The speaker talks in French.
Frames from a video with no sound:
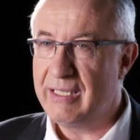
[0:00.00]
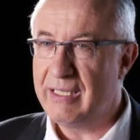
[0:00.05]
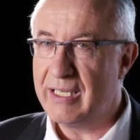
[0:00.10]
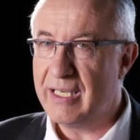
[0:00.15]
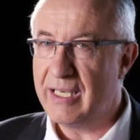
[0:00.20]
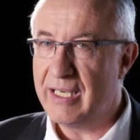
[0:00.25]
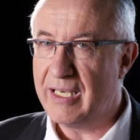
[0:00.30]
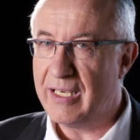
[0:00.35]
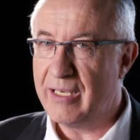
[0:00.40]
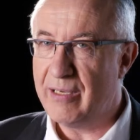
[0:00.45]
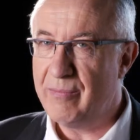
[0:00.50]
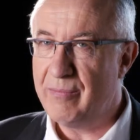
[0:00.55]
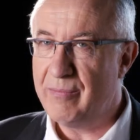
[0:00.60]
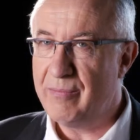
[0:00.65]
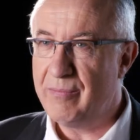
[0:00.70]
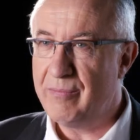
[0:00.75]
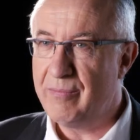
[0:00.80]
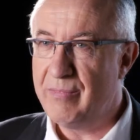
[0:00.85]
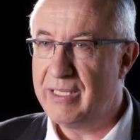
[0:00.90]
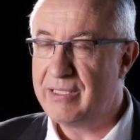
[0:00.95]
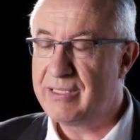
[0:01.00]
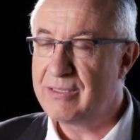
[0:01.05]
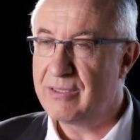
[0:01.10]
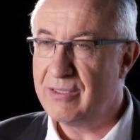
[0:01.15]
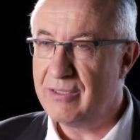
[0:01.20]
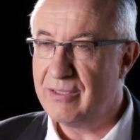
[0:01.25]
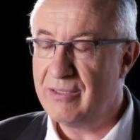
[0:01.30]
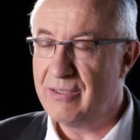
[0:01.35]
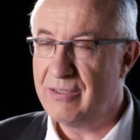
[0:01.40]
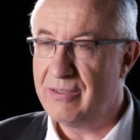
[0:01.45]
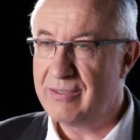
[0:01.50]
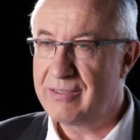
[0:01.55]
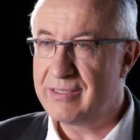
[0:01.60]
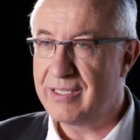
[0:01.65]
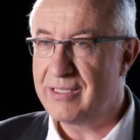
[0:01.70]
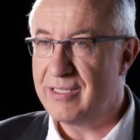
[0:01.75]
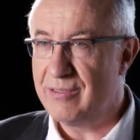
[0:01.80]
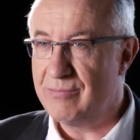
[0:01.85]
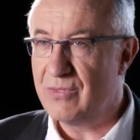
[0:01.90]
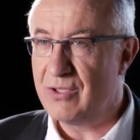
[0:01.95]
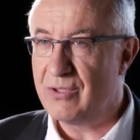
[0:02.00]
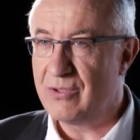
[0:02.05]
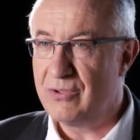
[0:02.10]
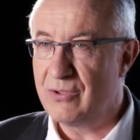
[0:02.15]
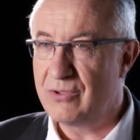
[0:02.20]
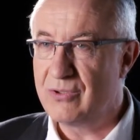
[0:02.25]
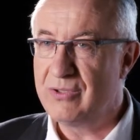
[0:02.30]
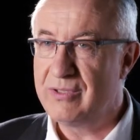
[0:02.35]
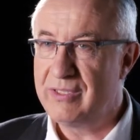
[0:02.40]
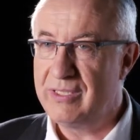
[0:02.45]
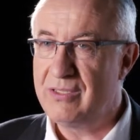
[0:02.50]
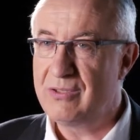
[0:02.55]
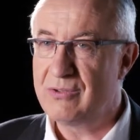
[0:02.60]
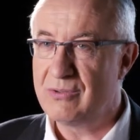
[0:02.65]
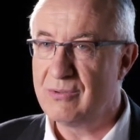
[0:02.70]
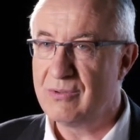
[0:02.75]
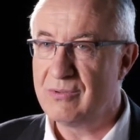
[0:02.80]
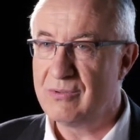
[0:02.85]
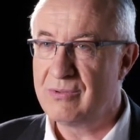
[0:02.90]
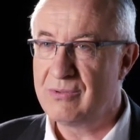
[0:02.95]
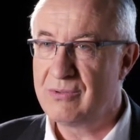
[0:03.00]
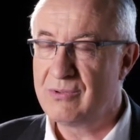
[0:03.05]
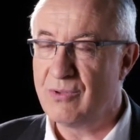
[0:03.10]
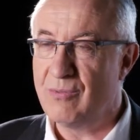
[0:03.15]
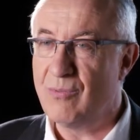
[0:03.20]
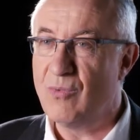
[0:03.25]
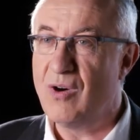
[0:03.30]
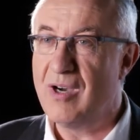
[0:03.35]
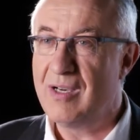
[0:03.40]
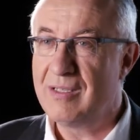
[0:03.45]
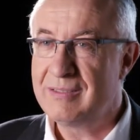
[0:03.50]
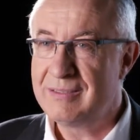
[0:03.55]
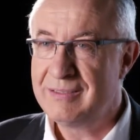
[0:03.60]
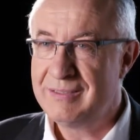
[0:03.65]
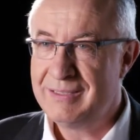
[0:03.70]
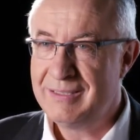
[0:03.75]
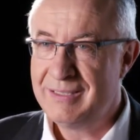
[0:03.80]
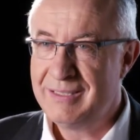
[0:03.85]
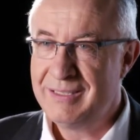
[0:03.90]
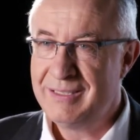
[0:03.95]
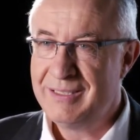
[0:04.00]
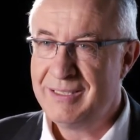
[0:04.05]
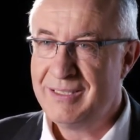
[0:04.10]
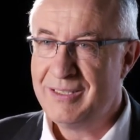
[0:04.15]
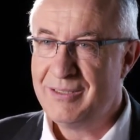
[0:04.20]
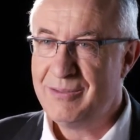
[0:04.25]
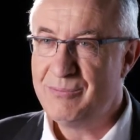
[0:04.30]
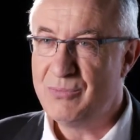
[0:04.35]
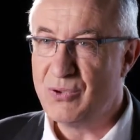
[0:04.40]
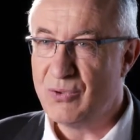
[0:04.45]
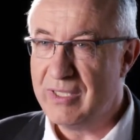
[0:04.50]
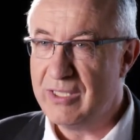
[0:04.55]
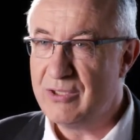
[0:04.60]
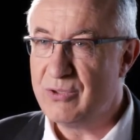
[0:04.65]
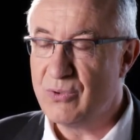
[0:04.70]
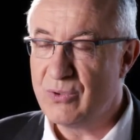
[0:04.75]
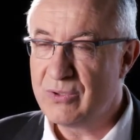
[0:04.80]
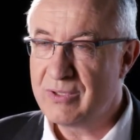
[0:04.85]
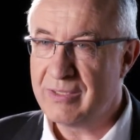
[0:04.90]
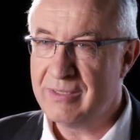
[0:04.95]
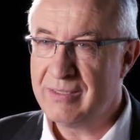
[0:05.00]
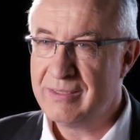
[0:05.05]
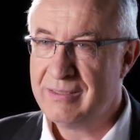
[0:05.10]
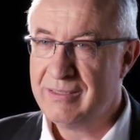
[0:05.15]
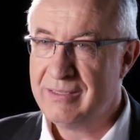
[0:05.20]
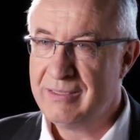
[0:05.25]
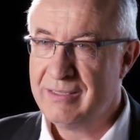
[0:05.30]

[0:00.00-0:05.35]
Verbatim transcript: et à mettre certainement de côté son moi pour les autres.